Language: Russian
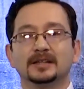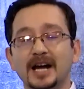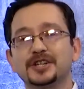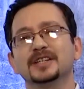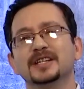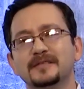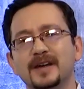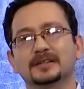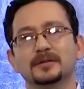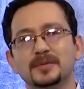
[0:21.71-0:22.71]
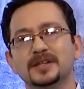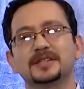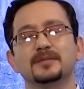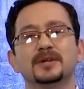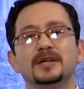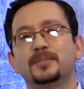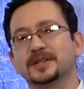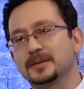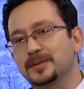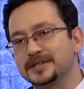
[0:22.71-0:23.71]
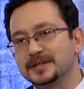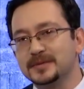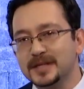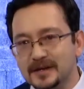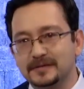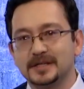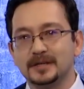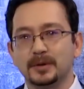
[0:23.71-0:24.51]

Также на девятом месте мы и по запасам нефти,